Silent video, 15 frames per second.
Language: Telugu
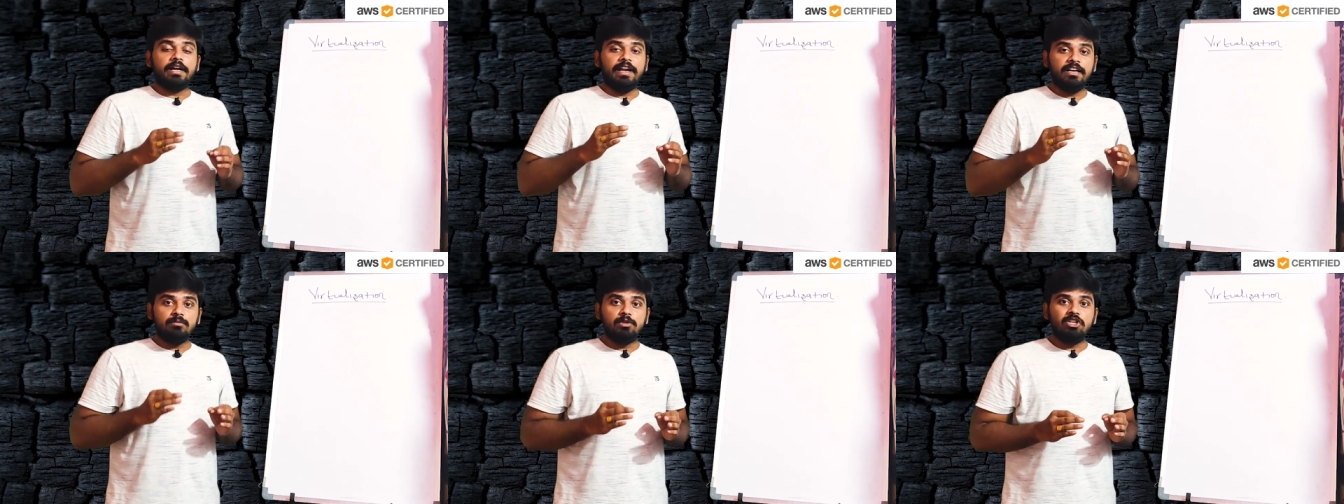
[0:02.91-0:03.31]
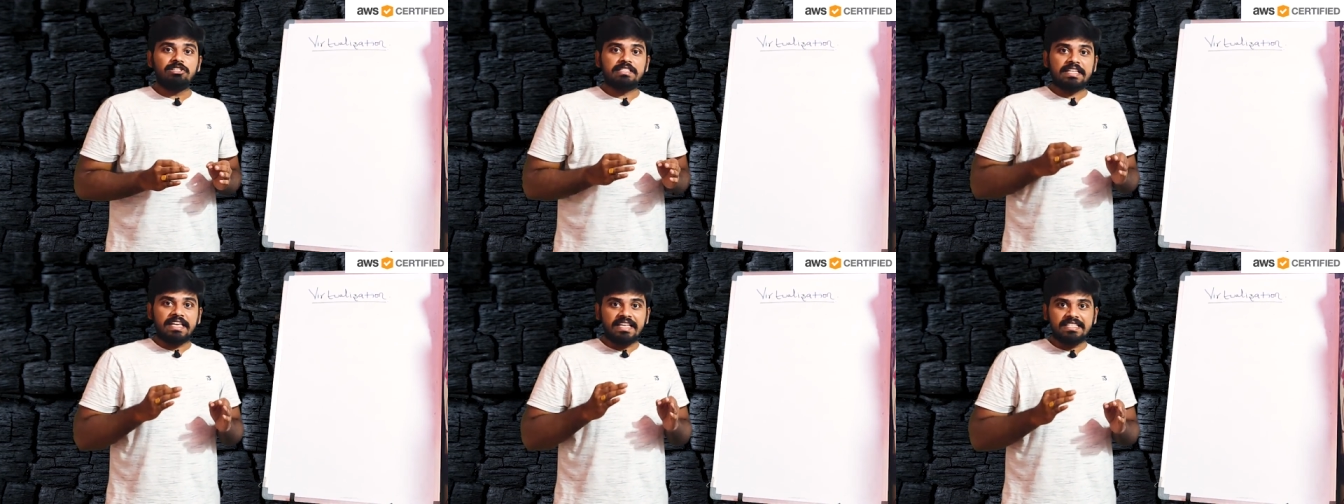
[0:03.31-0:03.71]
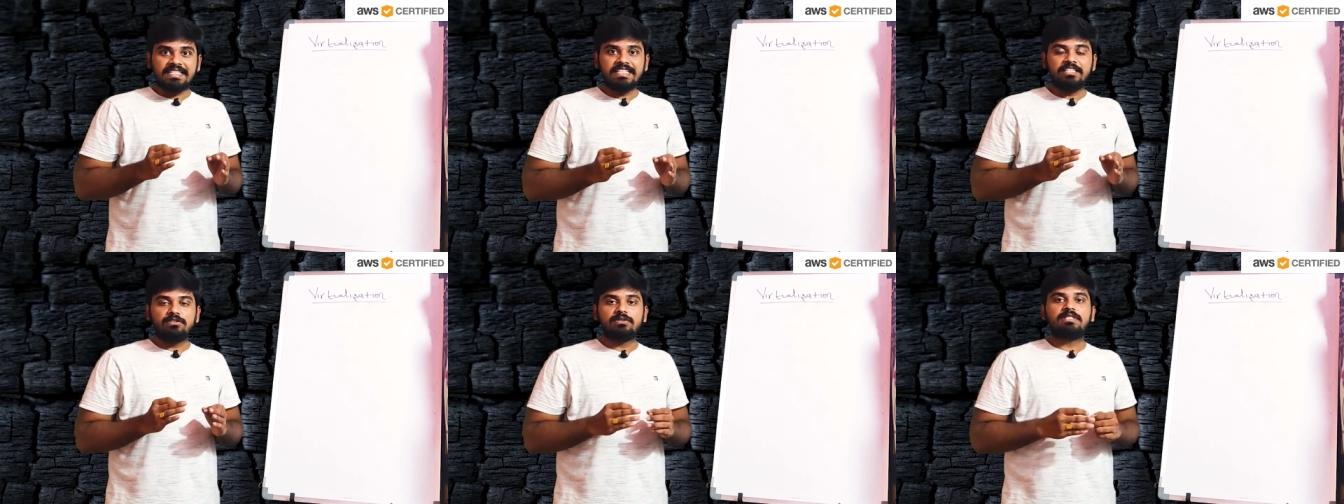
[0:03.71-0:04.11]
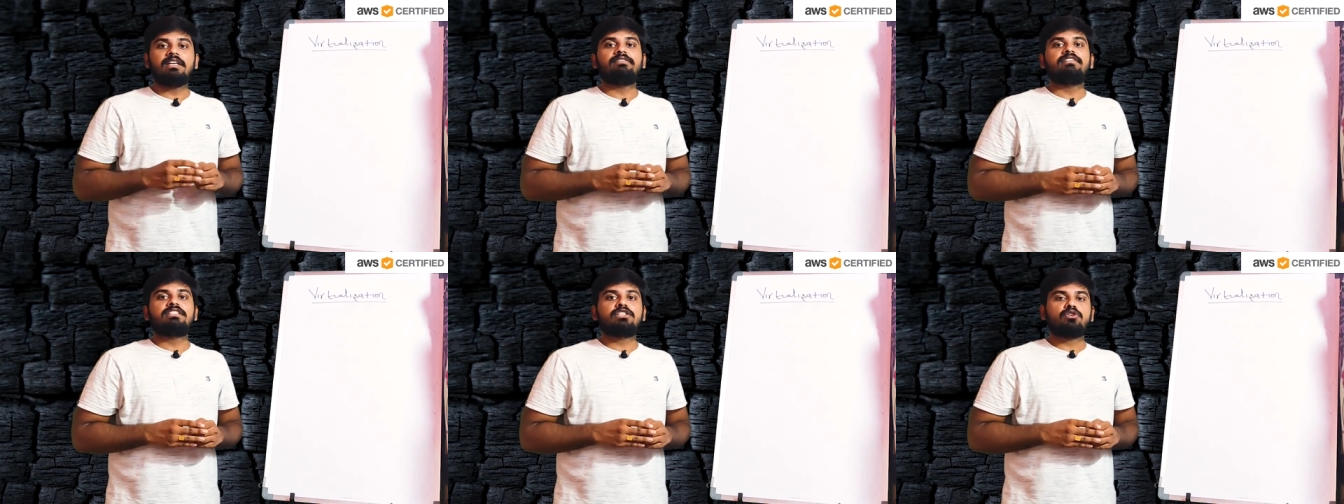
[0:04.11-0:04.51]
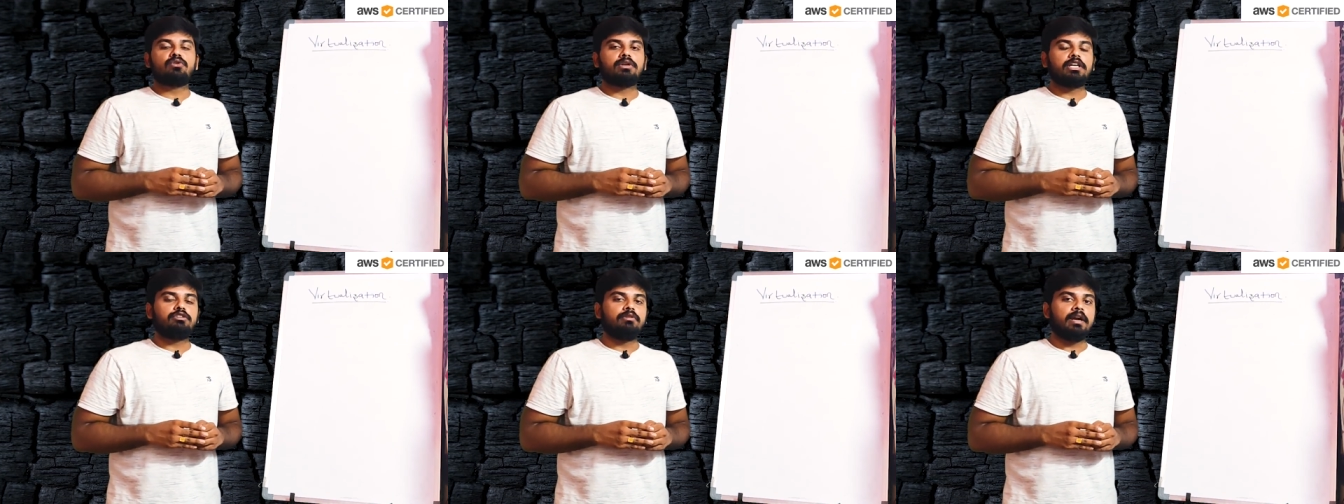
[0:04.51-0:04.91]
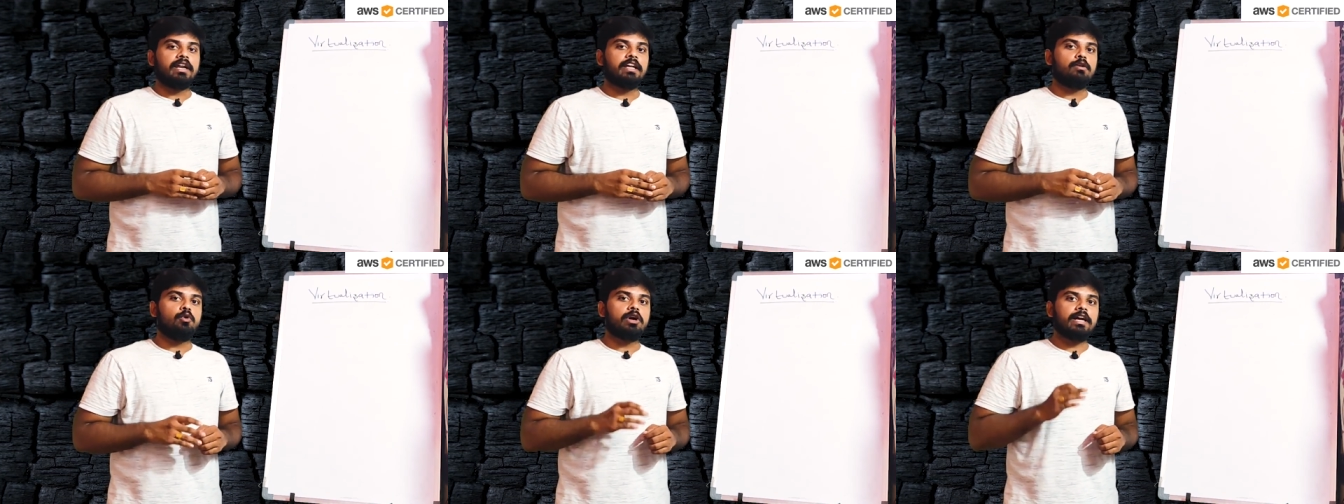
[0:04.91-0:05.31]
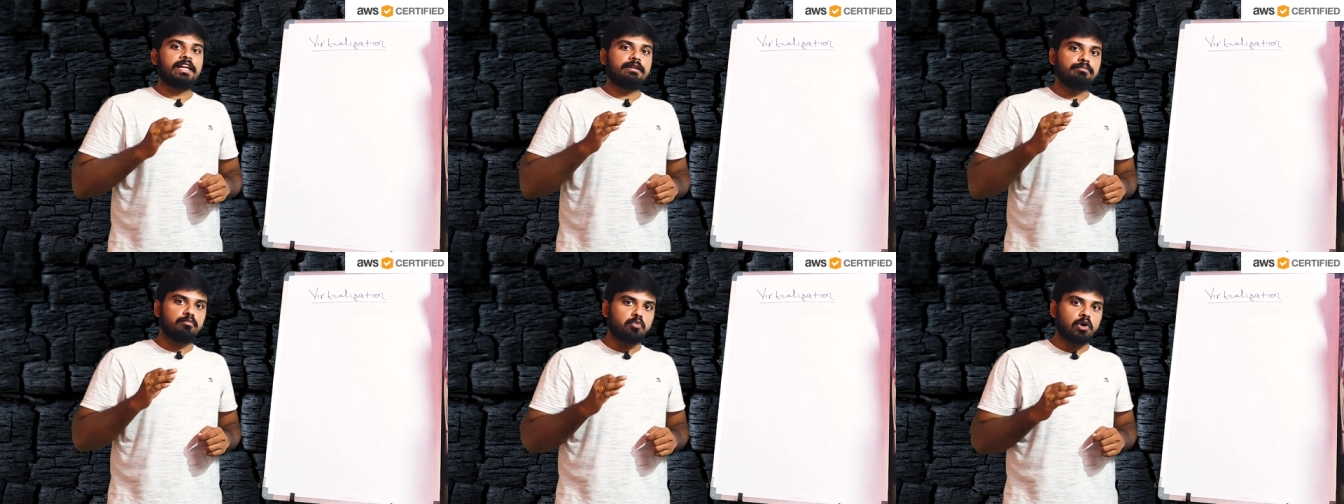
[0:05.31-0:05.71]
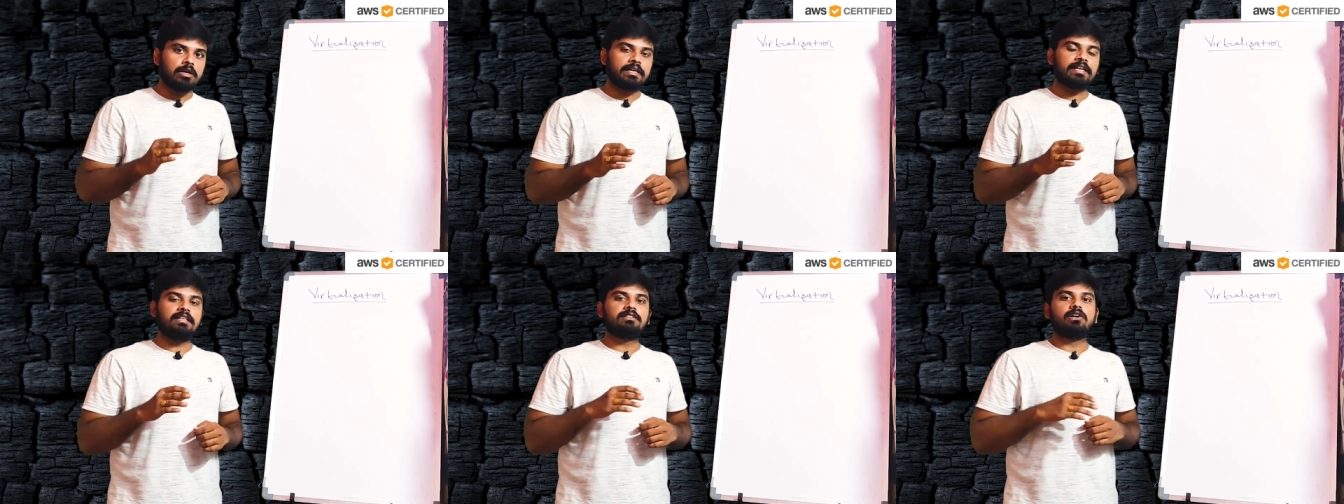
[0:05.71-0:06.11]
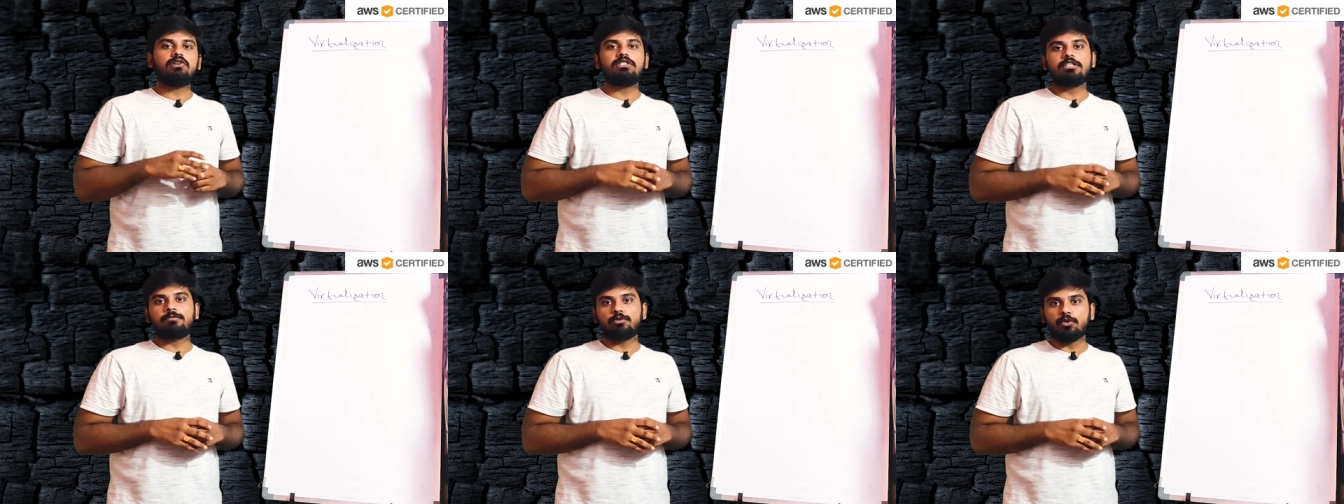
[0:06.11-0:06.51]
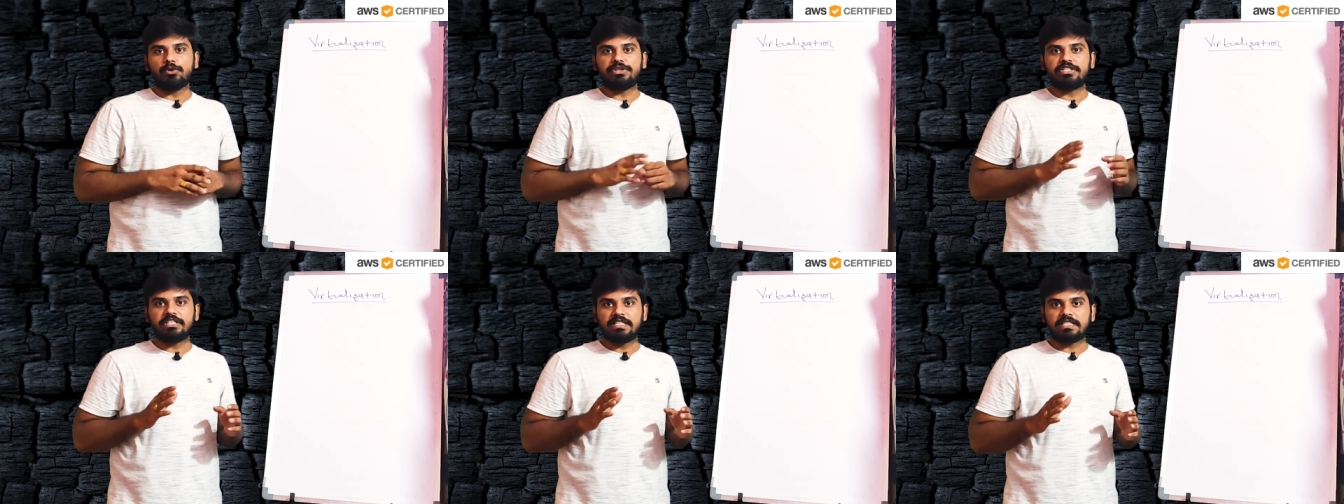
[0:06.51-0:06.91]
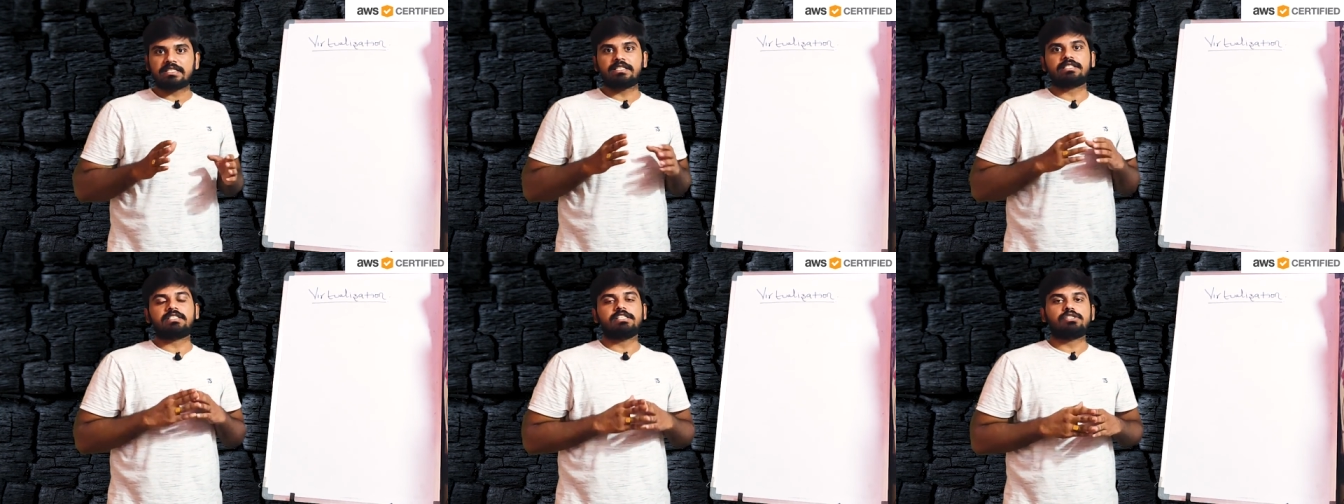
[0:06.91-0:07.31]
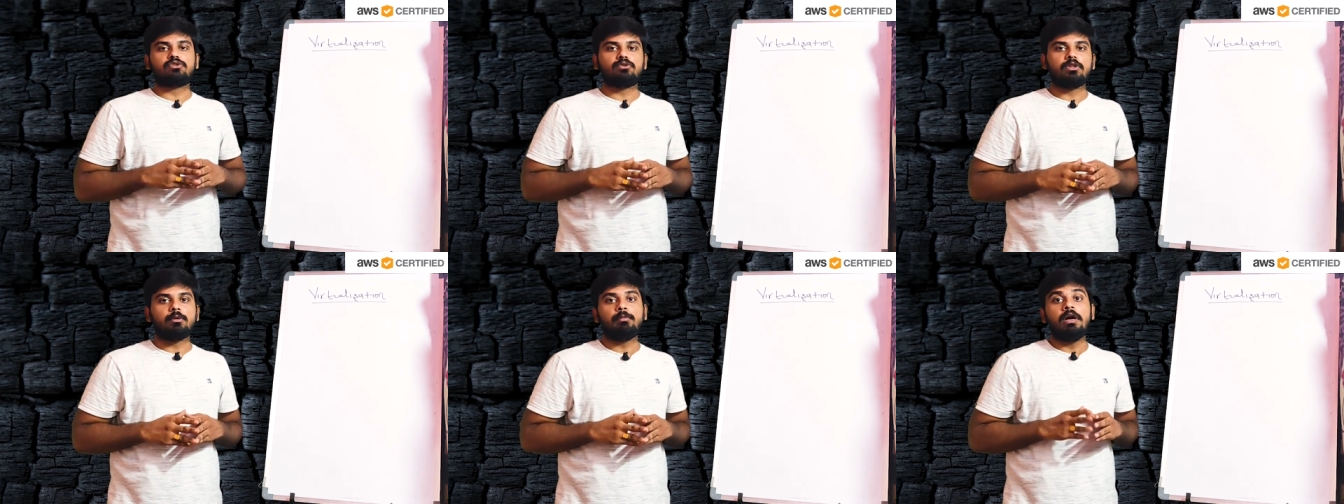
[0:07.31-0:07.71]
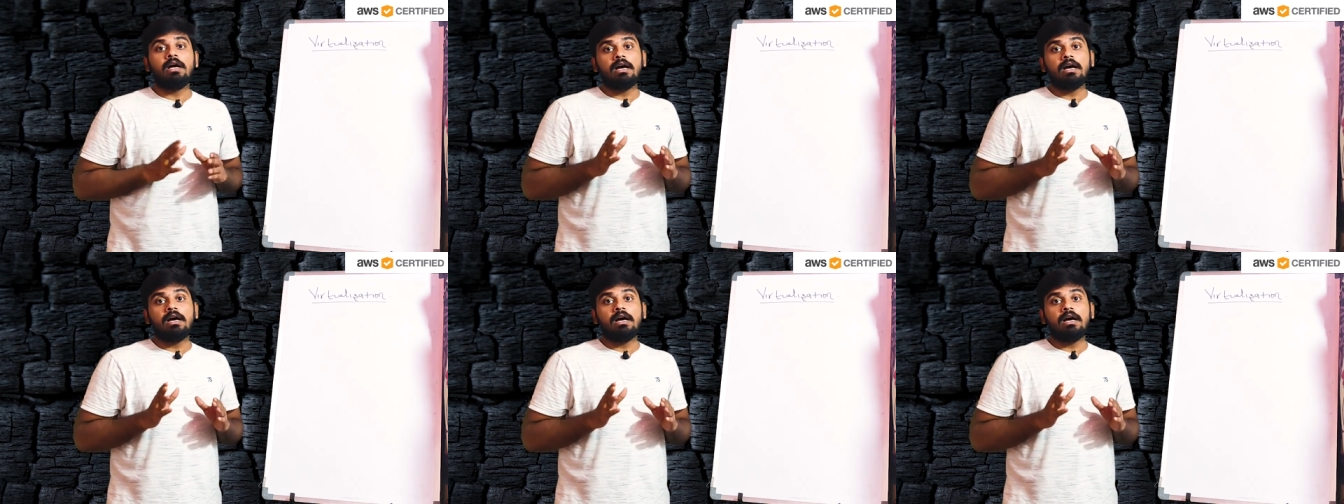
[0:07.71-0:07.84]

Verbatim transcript: ఏడబ్ల్యూఎస్ ఈసీ టు సర్వీస్లో ఉన్నటువంటి ఒక ఇంపార్టెంట్ కాన్సెప్ట్ గురించి డిస్కస్ చేసుకుందాం